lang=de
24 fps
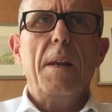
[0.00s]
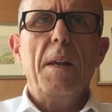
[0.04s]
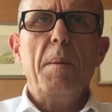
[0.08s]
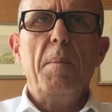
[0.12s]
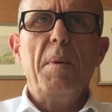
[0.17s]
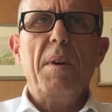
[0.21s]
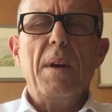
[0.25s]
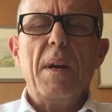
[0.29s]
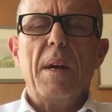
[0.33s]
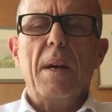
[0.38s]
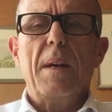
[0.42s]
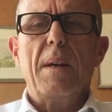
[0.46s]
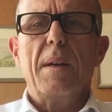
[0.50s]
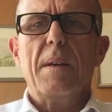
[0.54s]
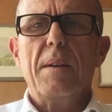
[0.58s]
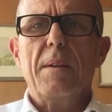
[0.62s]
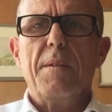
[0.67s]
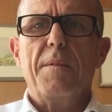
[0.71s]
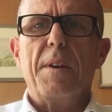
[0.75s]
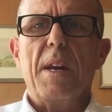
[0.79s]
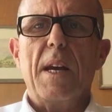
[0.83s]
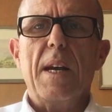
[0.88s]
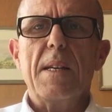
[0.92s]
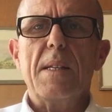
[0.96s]
liebe
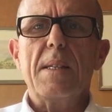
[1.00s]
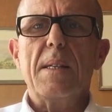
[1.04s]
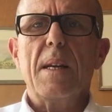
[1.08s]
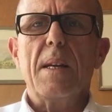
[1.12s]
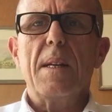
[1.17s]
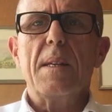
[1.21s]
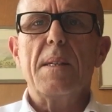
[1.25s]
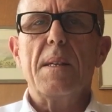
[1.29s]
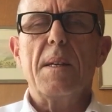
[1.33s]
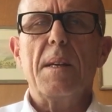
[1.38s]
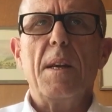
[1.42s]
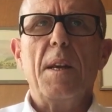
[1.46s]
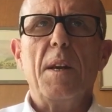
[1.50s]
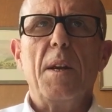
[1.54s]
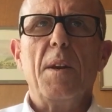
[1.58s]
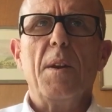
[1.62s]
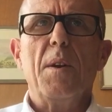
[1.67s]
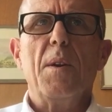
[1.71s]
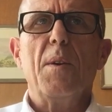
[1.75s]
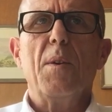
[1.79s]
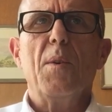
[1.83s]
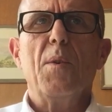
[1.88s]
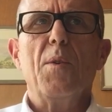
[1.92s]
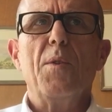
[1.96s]

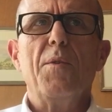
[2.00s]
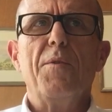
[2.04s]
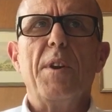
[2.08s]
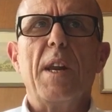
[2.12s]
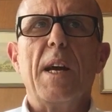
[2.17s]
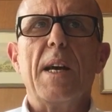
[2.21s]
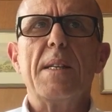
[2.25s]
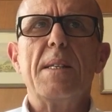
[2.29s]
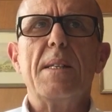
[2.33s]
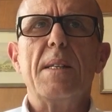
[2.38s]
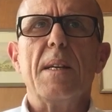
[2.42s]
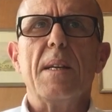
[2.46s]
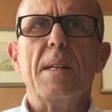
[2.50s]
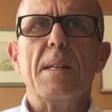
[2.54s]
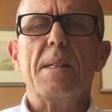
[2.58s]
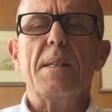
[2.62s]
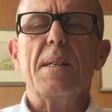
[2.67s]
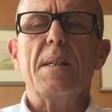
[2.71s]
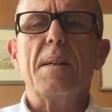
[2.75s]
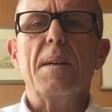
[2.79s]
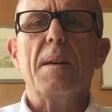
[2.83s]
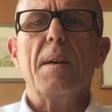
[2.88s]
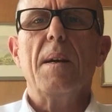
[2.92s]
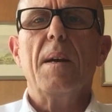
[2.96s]
Fraßtanzerinnen und
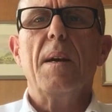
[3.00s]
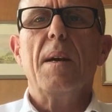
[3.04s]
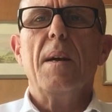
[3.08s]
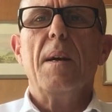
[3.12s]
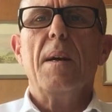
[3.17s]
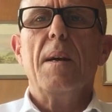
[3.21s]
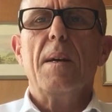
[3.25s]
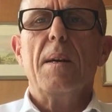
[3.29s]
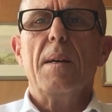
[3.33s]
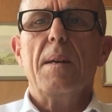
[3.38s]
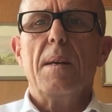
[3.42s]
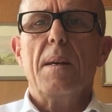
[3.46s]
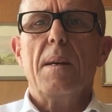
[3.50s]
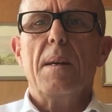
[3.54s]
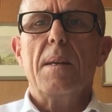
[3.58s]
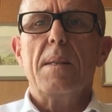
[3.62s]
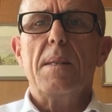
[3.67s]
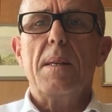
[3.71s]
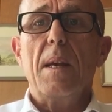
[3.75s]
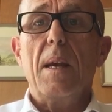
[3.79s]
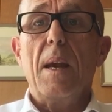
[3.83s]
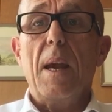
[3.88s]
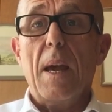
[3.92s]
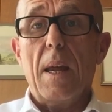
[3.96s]
Fraßtanzer.
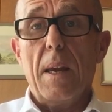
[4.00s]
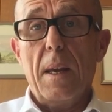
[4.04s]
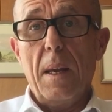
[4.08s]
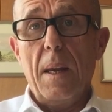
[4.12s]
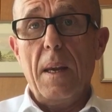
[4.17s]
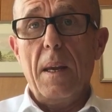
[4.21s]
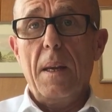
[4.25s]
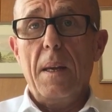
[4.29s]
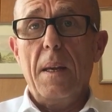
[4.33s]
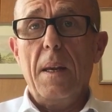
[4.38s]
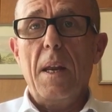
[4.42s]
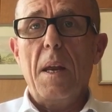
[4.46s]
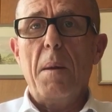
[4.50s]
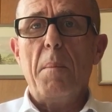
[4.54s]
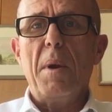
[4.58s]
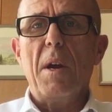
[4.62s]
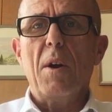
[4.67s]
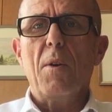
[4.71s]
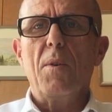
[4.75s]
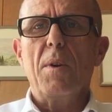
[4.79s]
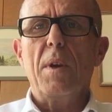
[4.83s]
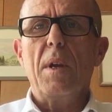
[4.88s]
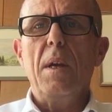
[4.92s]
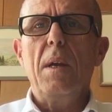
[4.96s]
Sehr gerne
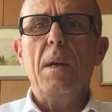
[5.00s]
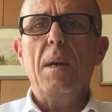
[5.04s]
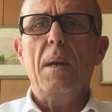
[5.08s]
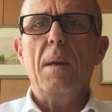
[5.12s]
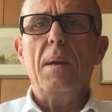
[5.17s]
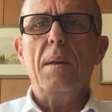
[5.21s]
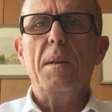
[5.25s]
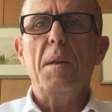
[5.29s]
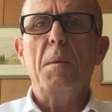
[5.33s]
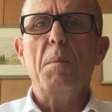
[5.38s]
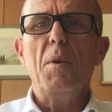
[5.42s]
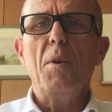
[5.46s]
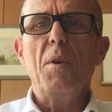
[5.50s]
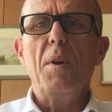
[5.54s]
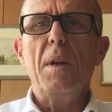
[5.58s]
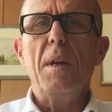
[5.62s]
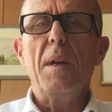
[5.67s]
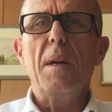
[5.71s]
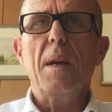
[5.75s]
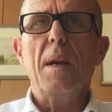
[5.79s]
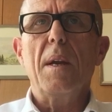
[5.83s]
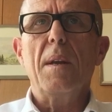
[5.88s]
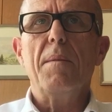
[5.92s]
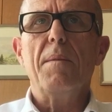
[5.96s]
nehme auch ich die
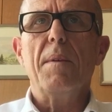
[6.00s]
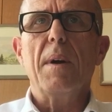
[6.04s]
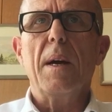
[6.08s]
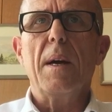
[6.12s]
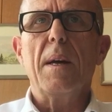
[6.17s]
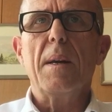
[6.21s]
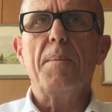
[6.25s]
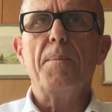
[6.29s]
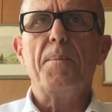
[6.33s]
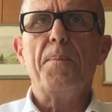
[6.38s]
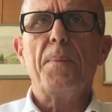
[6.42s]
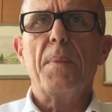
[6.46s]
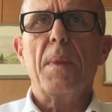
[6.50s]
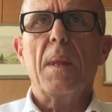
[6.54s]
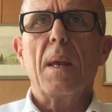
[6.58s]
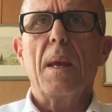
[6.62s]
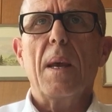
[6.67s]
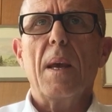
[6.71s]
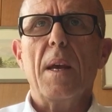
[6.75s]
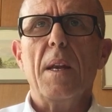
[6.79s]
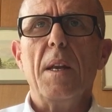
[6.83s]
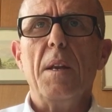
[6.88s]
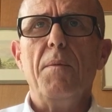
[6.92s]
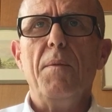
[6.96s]
Möglichkeit wahr,
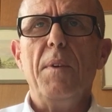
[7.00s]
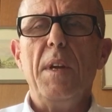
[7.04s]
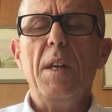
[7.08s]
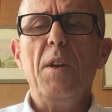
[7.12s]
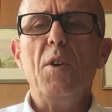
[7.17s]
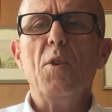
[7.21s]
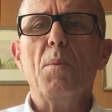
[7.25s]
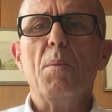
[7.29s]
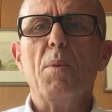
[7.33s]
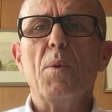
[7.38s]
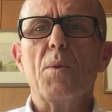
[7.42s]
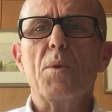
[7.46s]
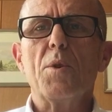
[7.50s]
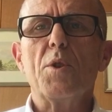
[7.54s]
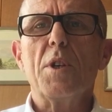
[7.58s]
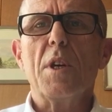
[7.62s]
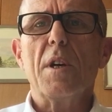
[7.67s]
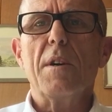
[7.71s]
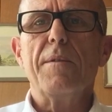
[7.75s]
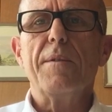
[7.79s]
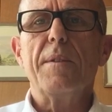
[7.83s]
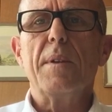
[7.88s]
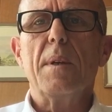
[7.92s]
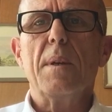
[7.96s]
eine
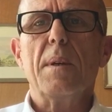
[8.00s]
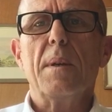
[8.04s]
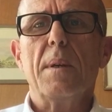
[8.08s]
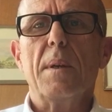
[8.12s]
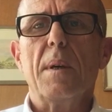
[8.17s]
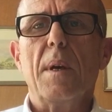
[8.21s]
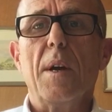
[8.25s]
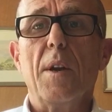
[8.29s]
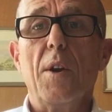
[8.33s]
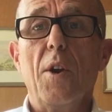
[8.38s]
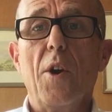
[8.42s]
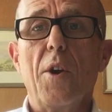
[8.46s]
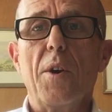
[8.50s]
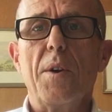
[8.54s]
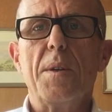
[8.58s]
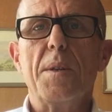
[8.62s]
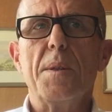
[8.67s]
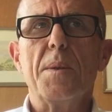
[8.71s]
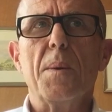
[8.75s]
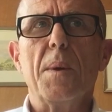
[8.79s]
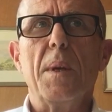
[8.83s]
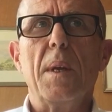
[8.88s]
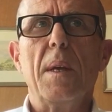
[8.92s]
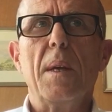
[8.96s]
Videobotschaft an euch
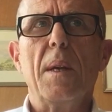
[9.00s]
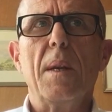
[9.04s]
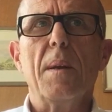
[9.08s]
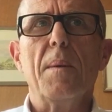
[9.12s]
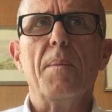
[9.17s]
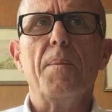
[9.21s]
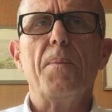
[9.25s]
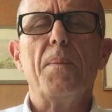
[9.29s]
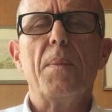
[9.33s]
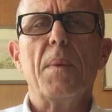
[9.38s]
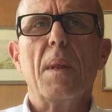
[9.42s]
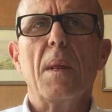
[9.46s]
zu richten.